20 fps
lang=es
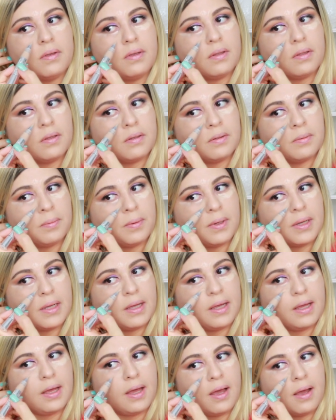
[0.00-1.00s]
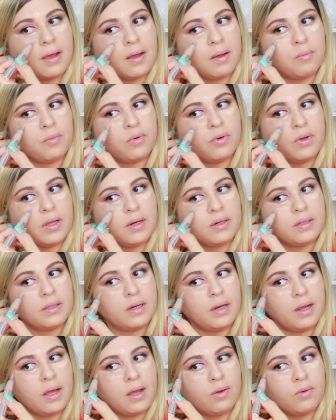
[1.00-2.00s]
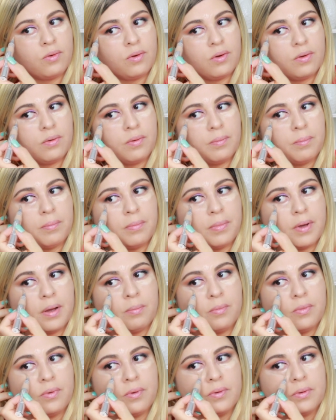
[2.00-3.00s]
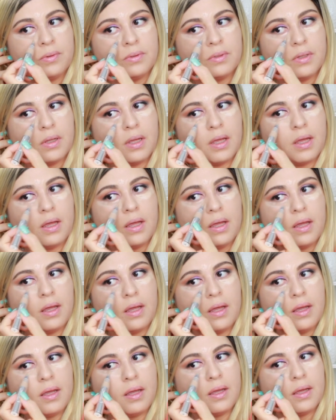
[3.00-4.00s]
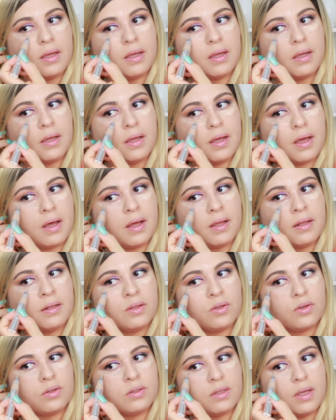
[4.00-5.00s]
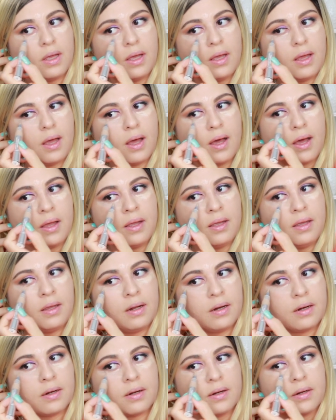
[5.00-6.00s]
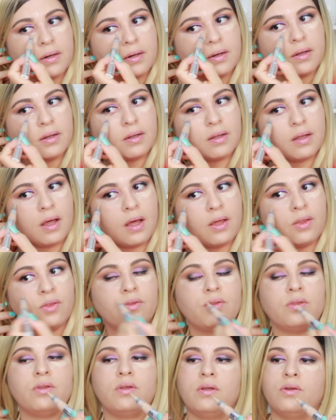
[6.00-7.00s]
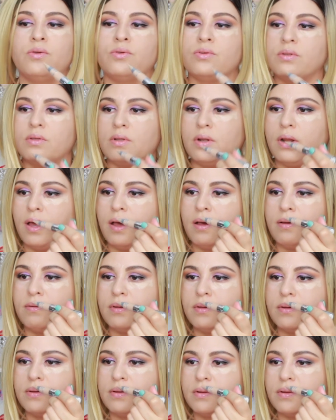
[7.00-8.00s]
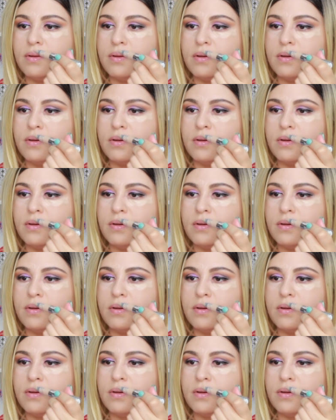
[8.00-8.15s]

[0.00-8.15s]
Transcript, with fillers: y después que hagamos el triángulo vamos eh, entonces a ir a donde los labios